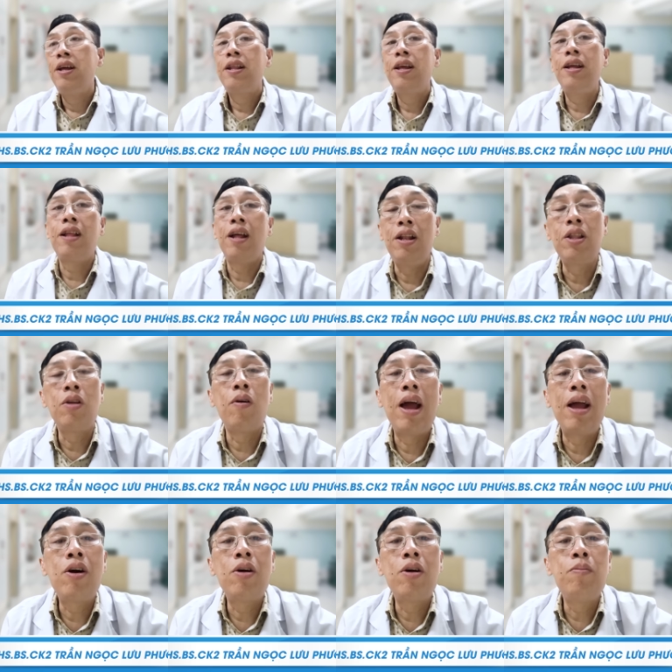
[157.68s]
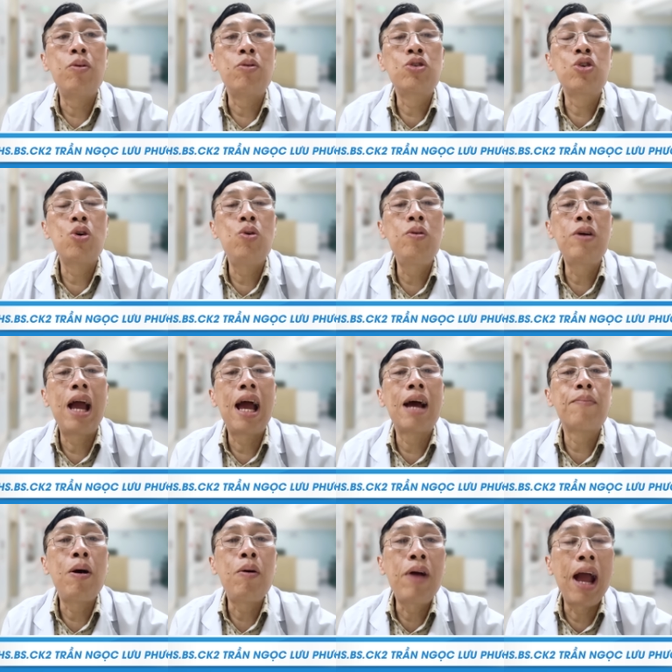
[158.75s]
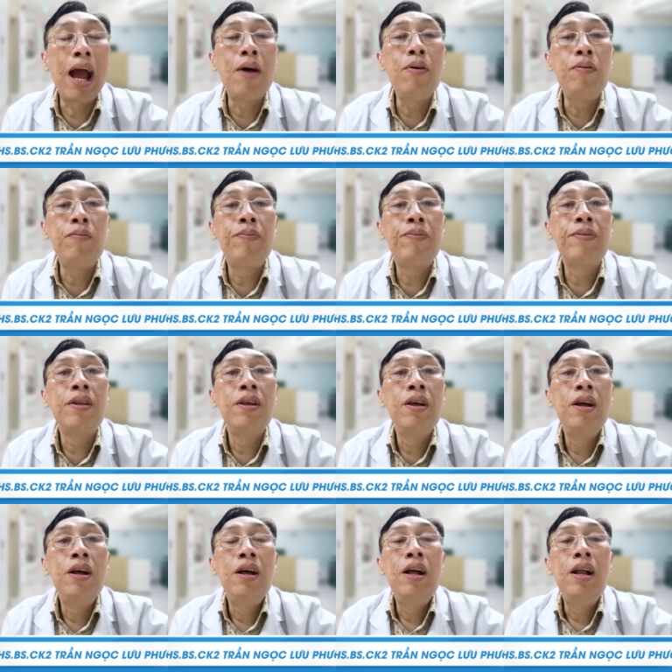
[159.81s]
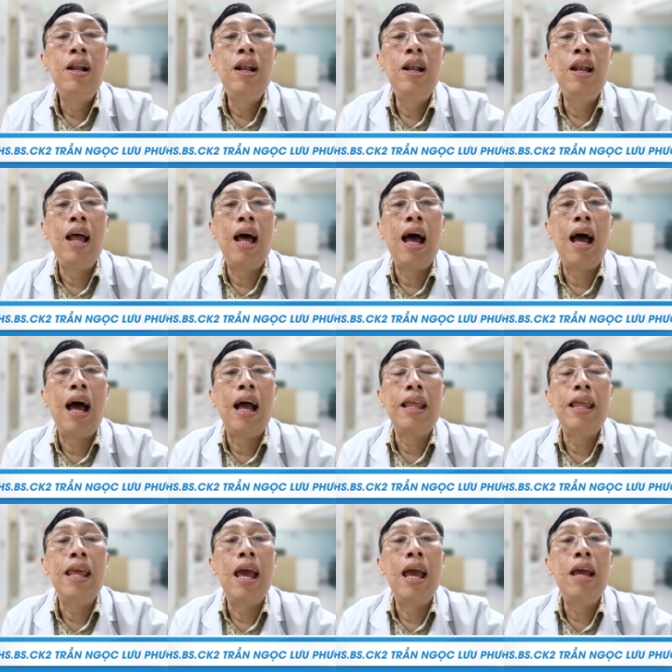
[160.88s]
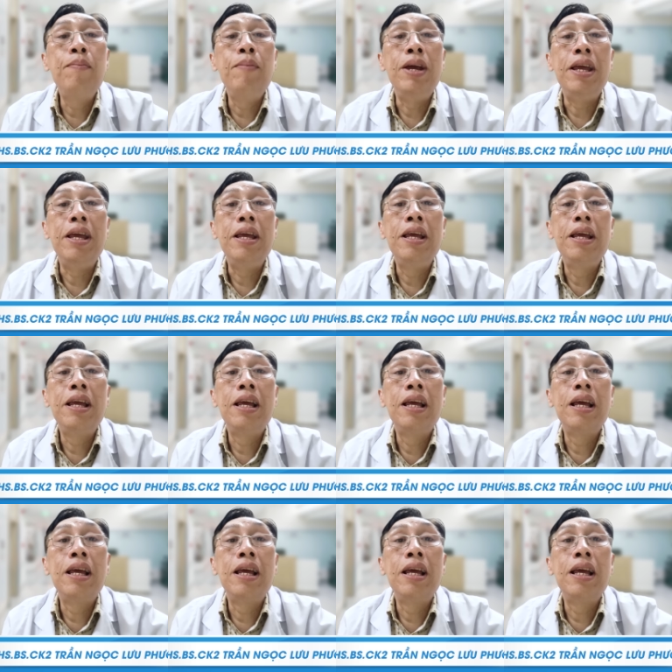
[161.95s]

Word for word: thì thỉnh thoảng có một số ca báo cáo là dễ bị